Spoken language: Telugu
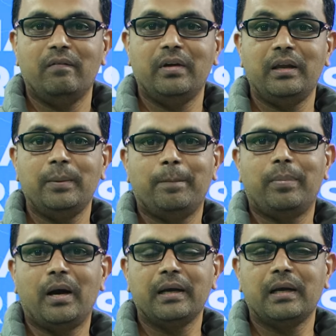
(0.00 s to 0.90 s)
వెయ్యి
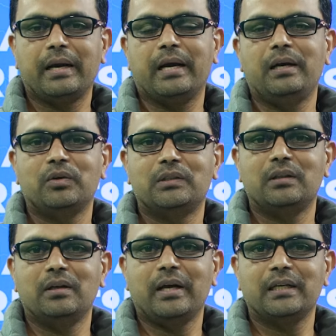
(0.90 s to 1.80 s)
పాయింట్ల ర్యాలీ
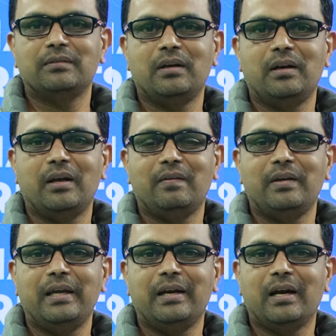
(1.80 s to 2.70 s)
వచ్చింది యాక్చువల్లీ నేను
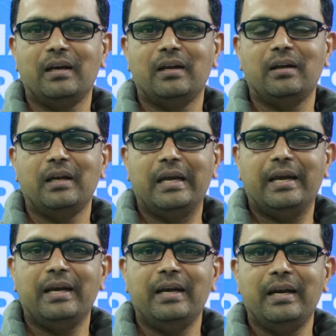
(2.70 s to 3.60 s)
ఈ ర్యాలీ
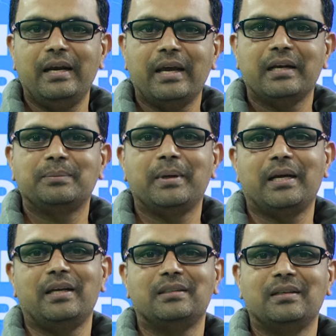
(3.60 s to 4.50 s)
నిన్న
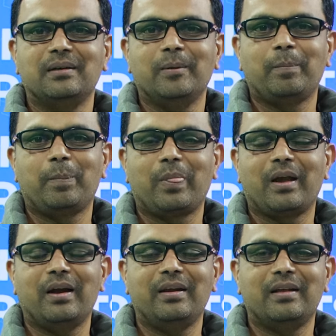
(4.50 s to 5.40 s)
ఎక్స్పెక్ట్ చేసిన
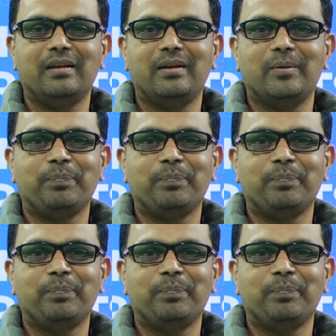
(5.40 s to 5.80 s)
కానీ అది